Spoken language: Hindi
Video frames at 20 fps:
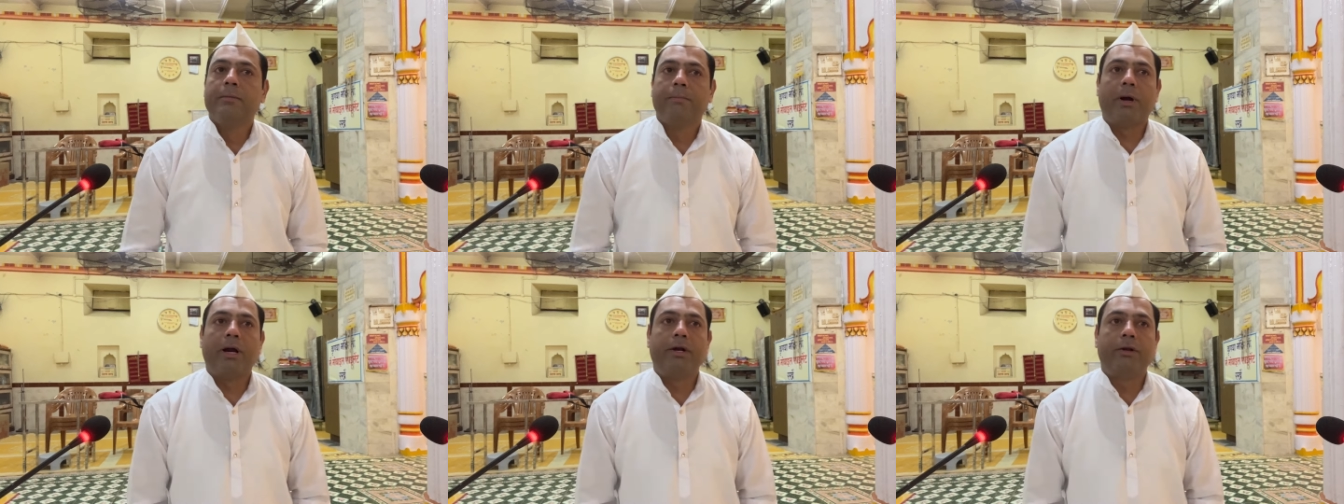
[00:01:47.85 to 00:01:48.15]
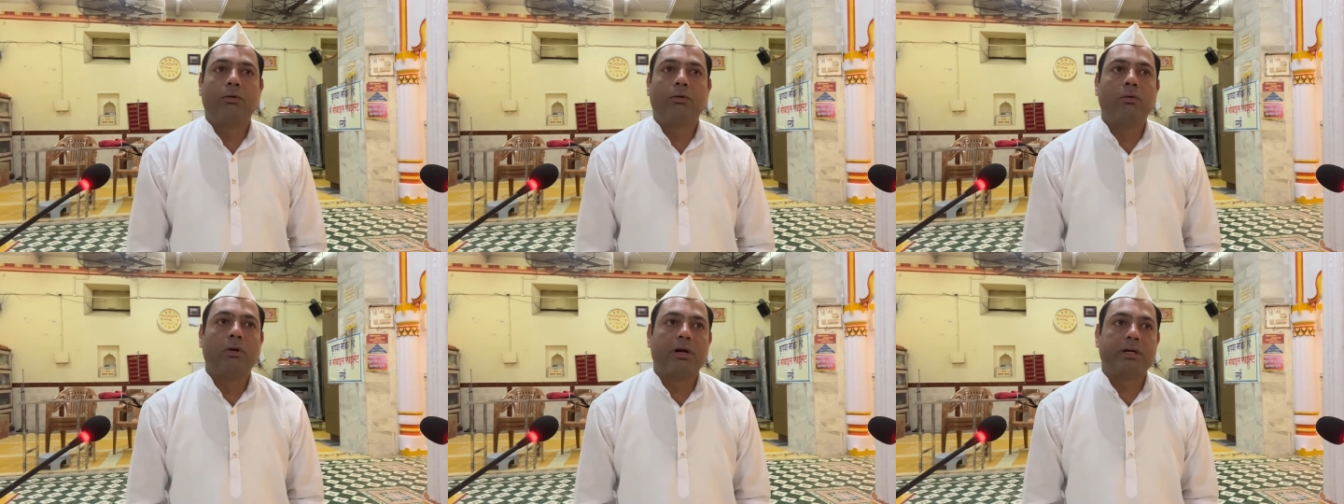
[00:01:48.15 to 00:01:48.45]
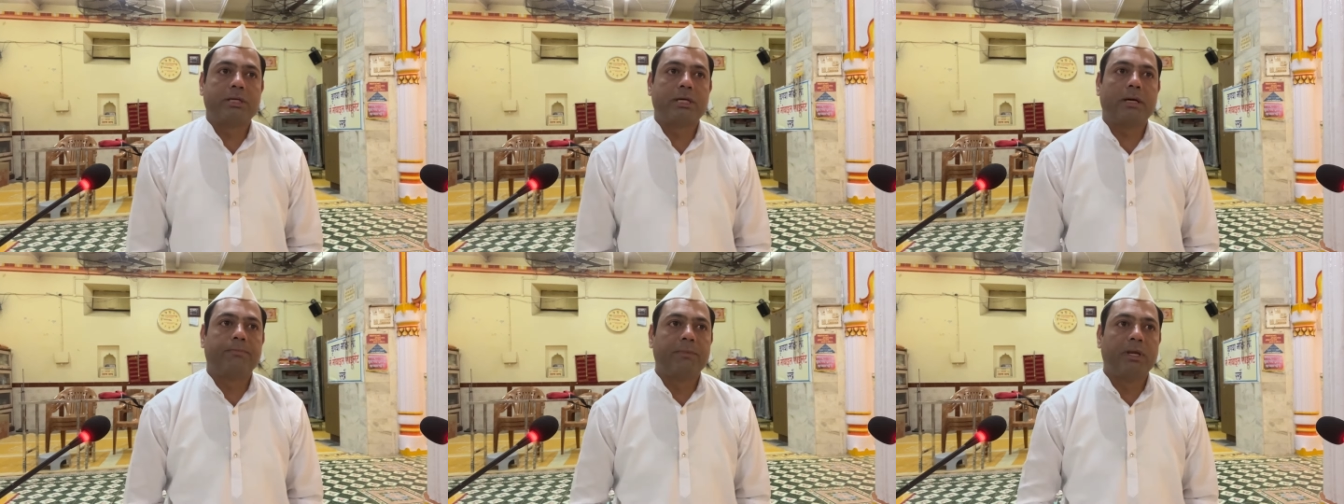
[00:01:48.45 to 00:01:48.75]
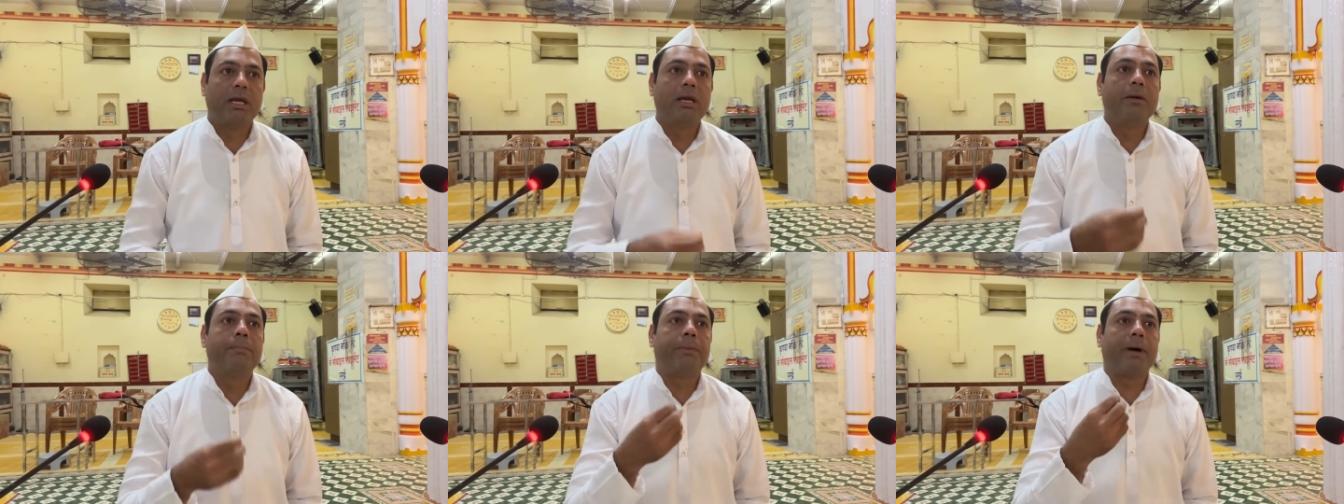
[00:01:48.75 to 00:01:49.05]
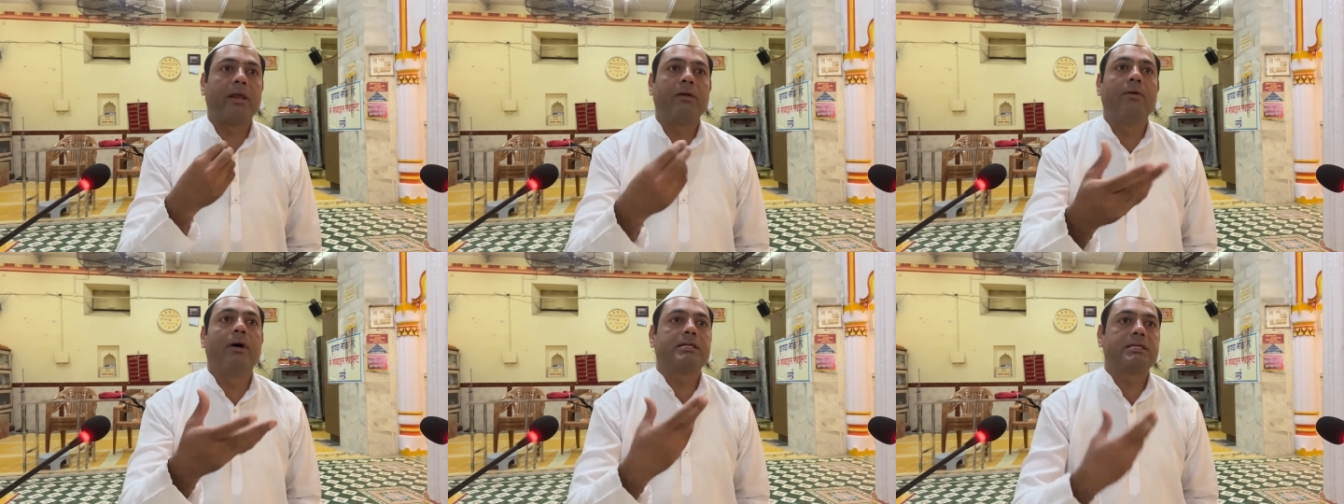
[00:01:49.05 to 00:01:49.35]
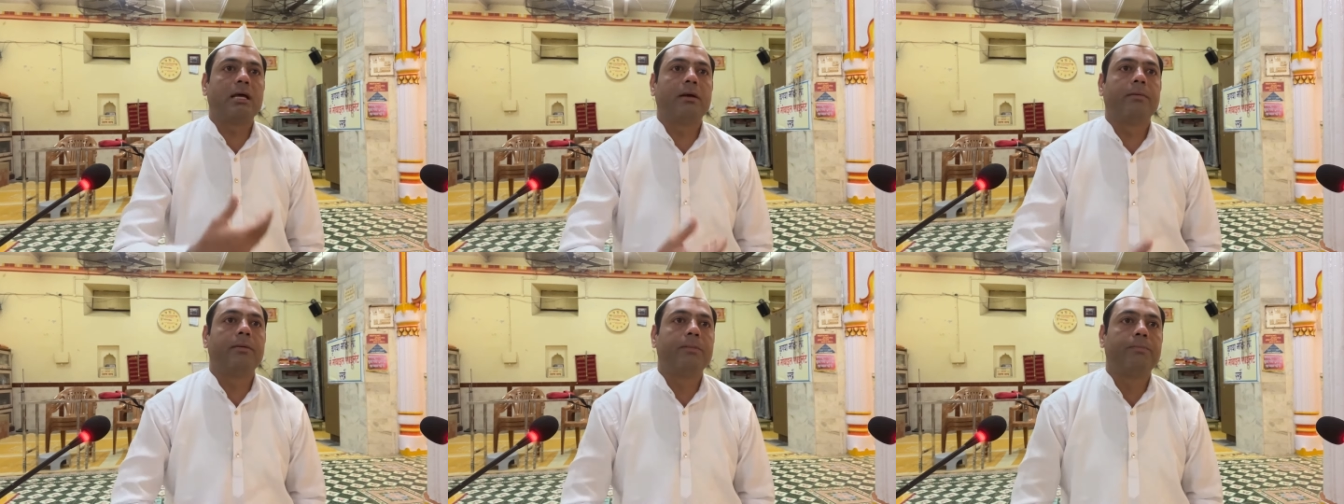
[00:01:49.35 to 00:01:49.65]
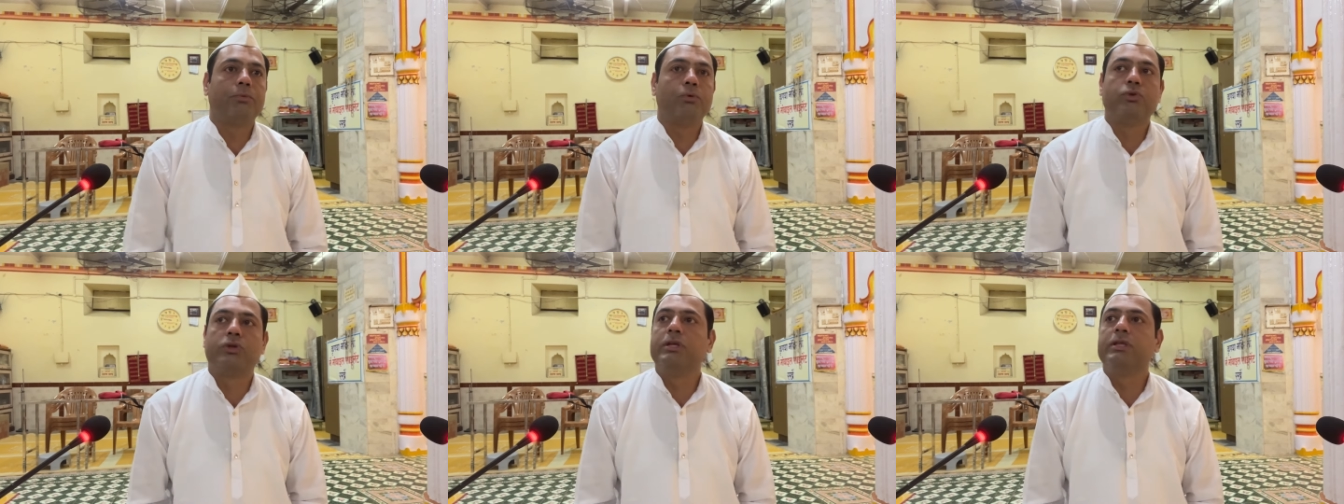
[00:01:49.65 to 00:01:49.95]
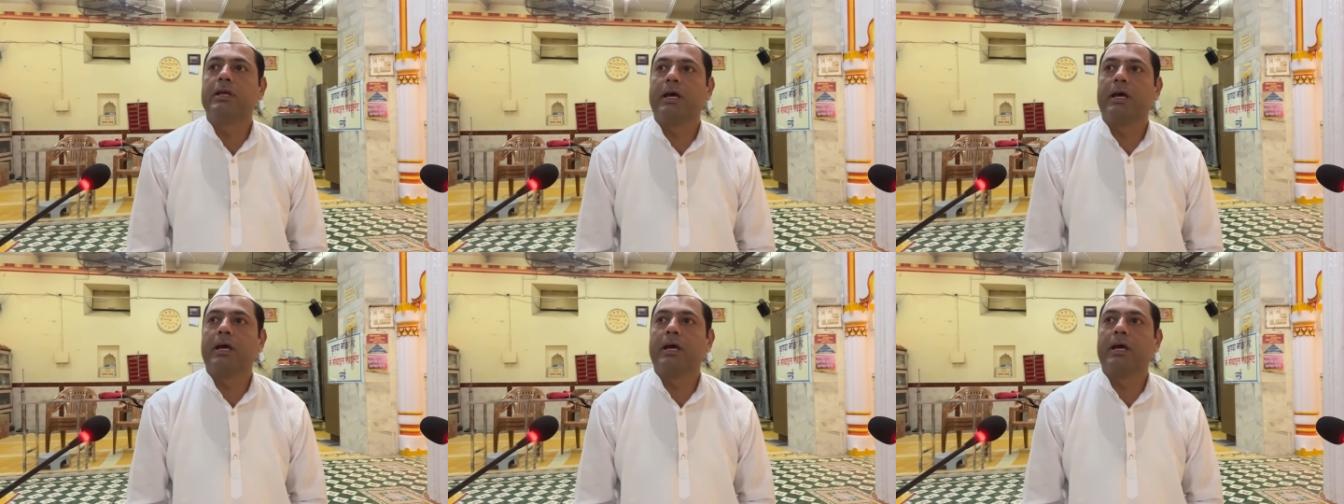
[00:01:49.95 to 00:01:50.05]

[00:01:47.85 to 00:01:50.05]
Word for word: पर्टिकुलर शब्द की परिभाषा भी पूछी